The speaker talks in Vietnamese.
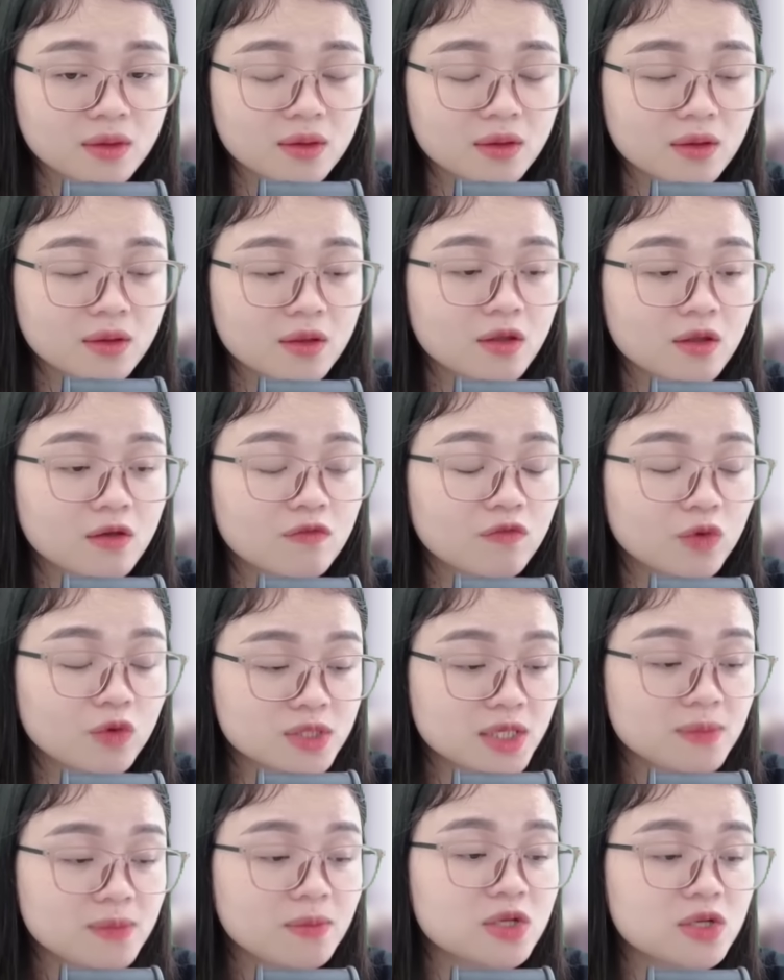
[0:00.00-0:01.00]
Vốn dĩ mọi
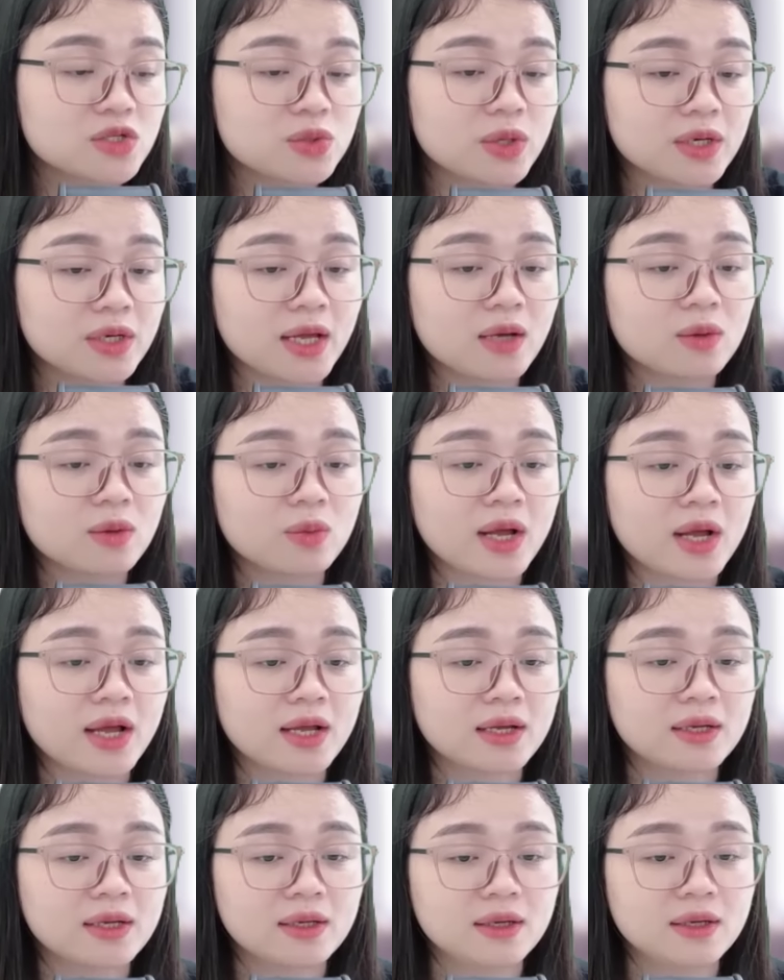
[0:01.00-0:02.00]
chuyện đã qua
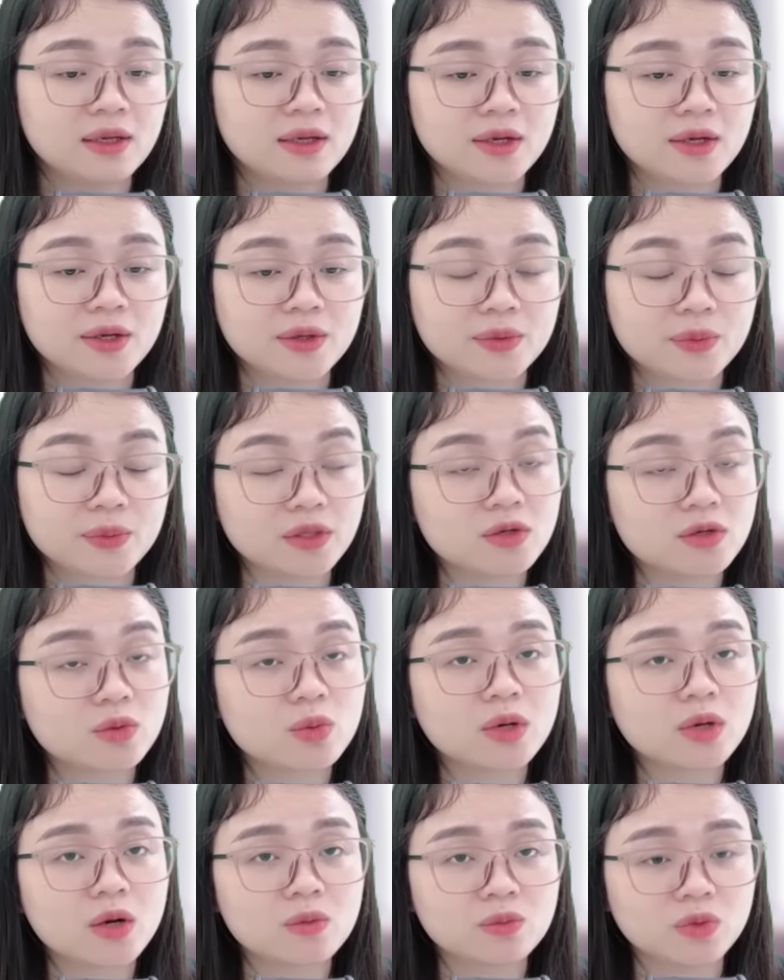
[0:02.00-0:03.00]
Quỳnh Như cũng không
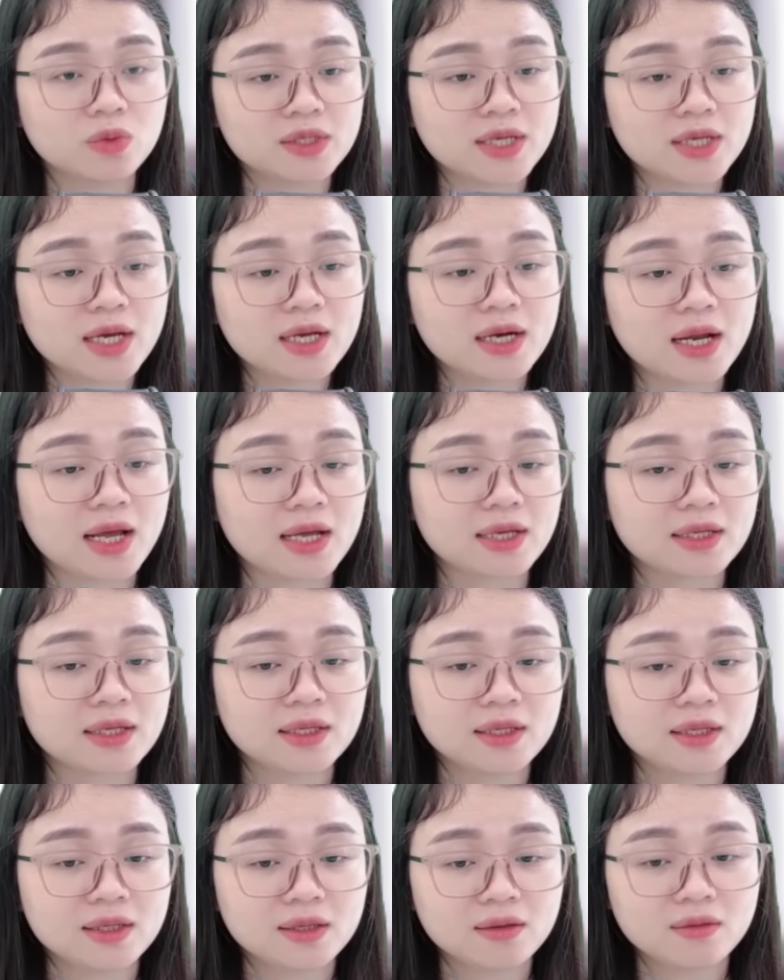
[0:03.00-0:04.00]
muốn nhắc lại
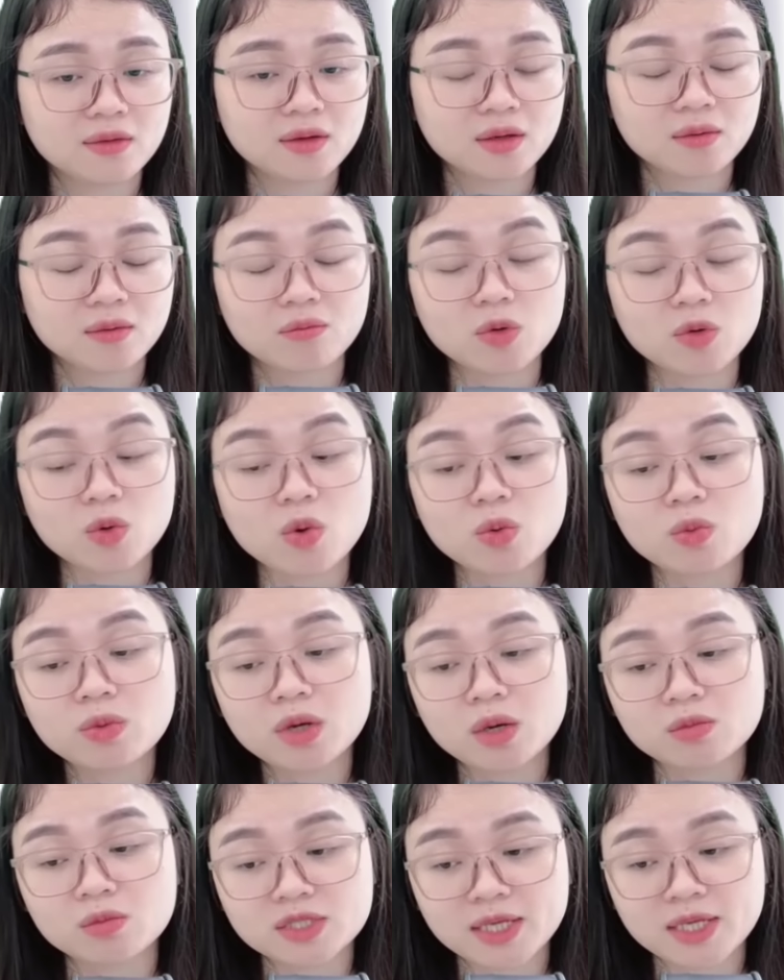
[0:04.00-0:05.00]
Mà cô cũng không trách
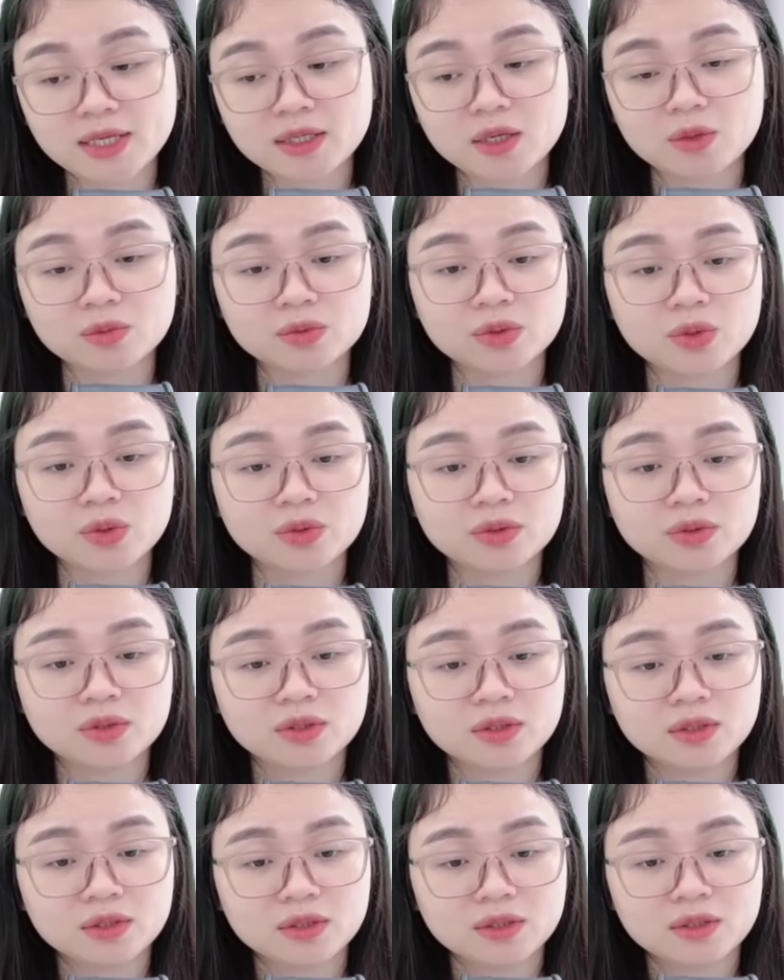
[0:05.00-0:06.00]
ông Thôn
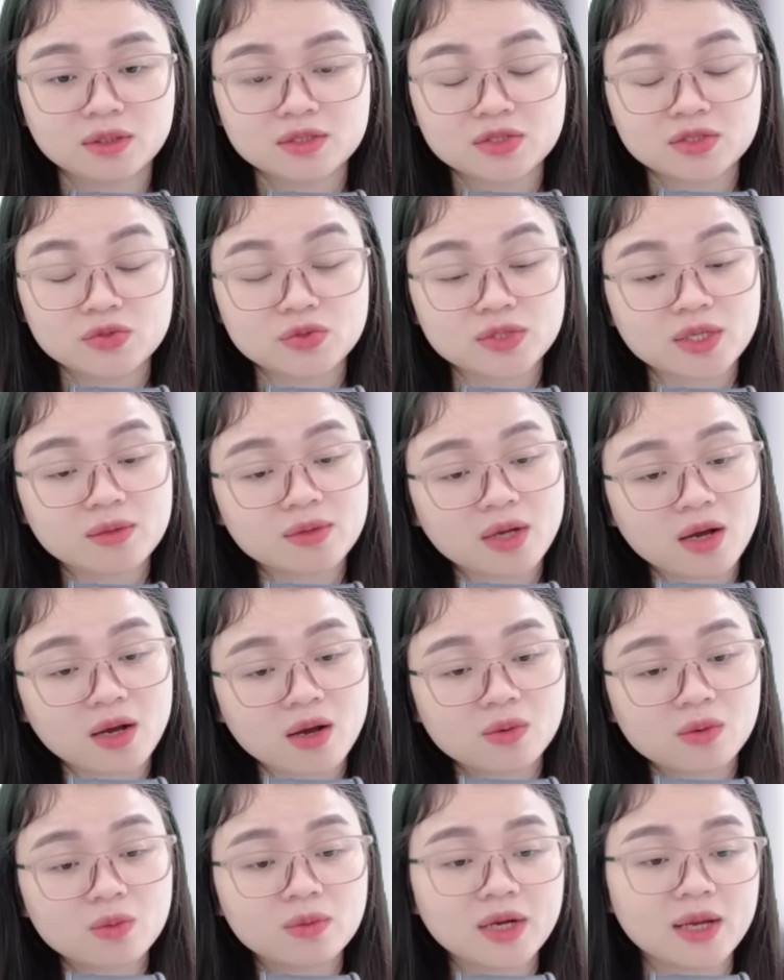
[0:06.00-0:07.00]
dù sau đó cũng là
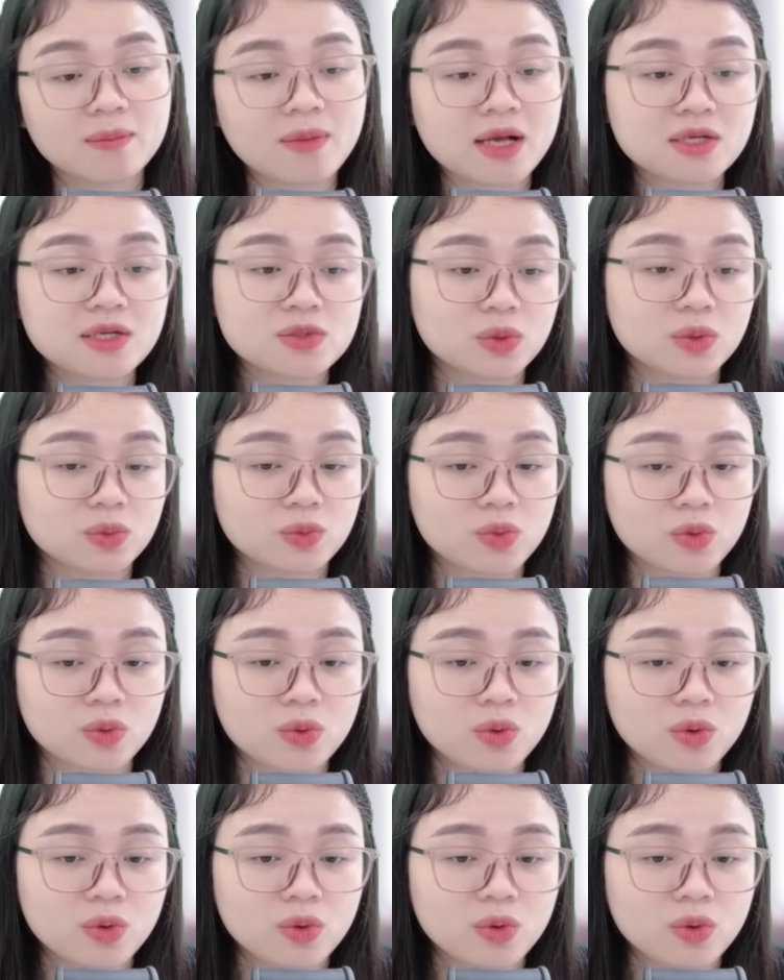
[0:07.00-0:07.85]
ba ruột của cô